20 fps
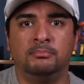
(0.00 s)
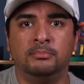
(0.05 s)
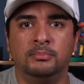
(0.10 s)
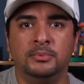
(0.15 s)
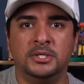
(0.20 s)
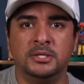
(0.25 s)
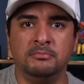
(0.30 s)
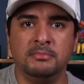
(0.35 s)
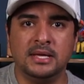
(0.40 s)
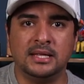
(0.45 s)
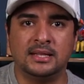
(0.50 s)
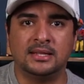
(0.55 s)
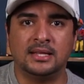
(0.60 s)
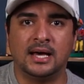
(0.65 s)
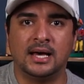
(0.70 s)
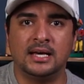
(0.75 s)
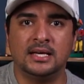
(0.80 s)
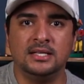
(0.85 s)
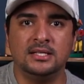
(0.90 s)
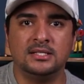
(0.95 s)
de
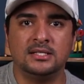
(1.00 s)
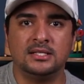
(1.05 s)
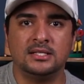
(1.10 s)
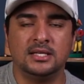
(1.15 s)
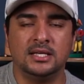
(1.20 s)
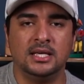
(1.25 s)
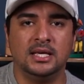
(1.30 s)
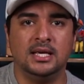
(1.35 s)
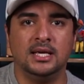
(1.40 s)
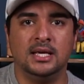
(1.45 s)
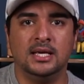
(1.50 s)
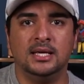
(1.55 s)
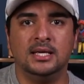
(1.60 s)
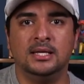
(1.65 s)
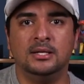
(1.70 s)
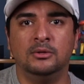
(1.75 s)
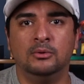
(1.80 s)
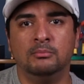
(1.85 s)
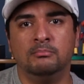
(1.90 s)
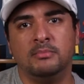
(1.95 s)
metais
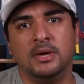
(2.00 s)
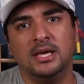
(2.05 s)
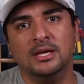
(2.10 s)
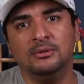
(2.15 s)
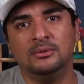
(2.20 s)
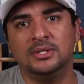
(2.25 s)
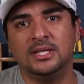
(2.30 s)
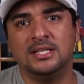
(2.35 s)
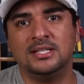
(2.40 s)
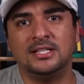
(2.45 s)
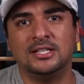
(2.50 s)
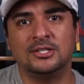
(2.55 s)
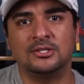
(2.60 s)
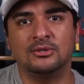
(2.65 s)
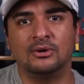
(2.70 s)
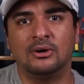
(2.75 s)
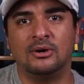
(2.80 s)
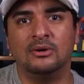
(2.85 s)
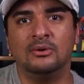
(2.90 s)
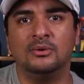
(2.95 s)
e no meio desse
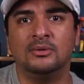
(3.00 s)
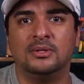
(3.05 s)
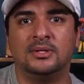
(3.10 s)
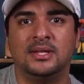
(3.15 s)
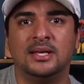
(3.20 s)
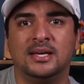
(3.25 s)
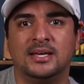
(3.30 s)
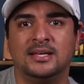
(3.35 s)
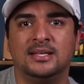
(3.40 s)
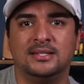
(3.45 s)
solo tem,